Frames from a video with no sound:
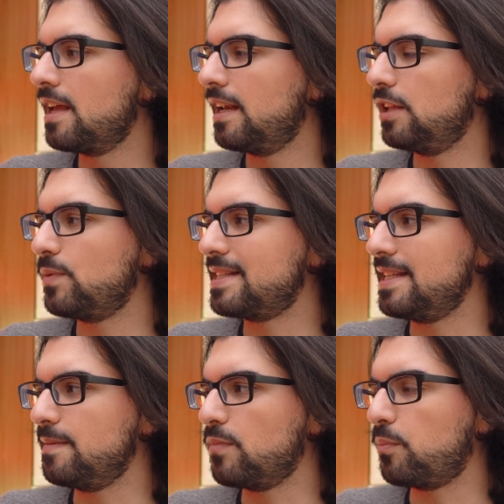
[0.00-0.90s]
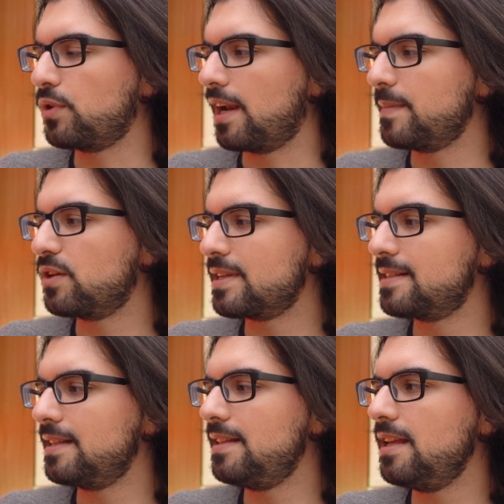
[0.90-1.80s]
le due SIM oppure la micro
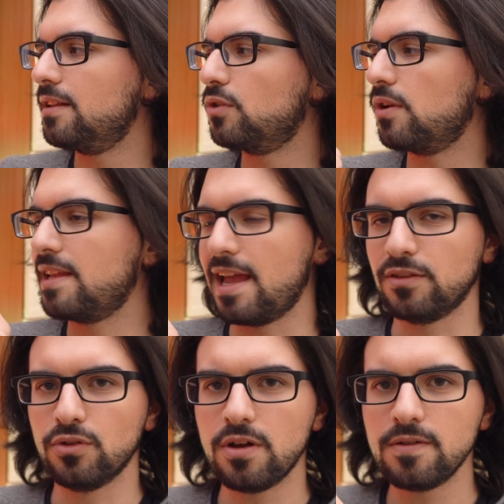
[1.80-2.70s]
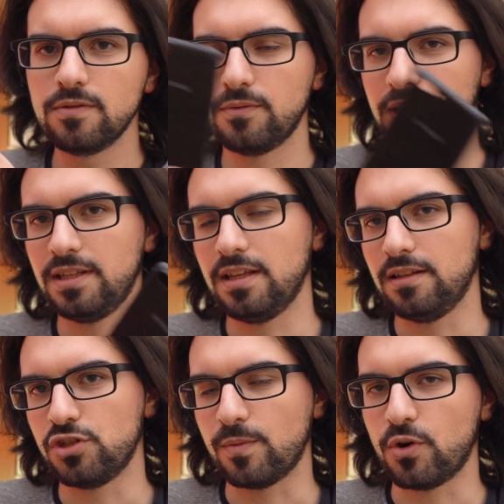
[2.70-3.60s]
SD togliendo,
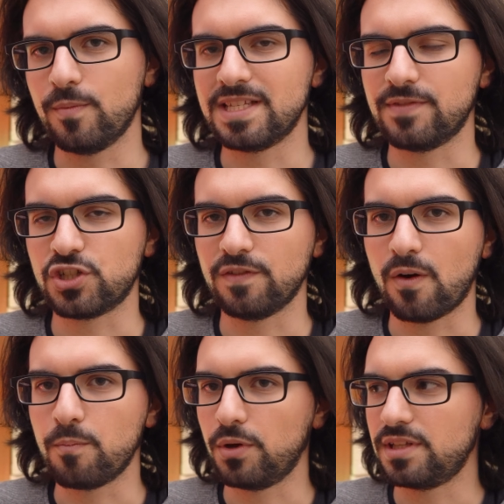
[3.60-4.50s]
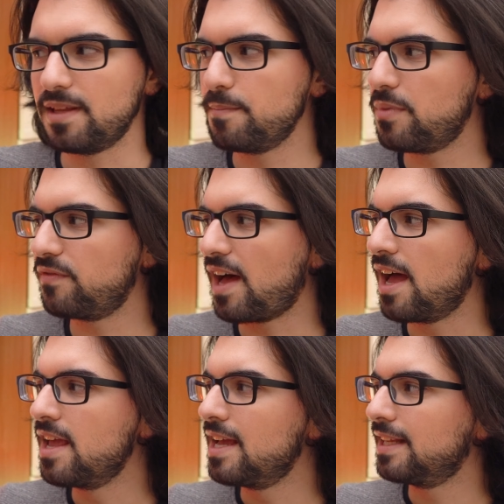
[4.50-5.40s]
quindi diciamo come si faceva un po' di tempo fa,